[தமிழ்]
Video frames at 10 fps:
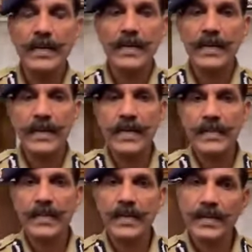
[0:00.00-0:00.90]
இல்லை இல்லை
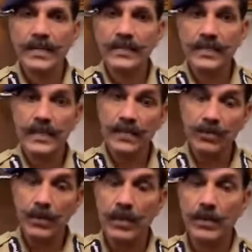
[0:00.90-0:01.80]
அதெல்லாம் எங்களுக்கு தெரியாது
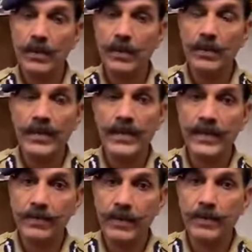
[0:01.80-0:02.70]
உங்களுடைய
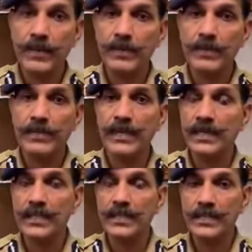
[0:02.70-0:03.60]
நம்பரை பயன்படுத்தி
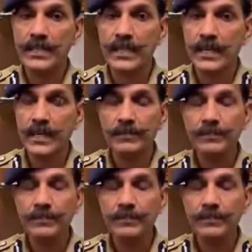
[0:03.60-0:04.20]
தான் செஞ்சுருக்குறாங்க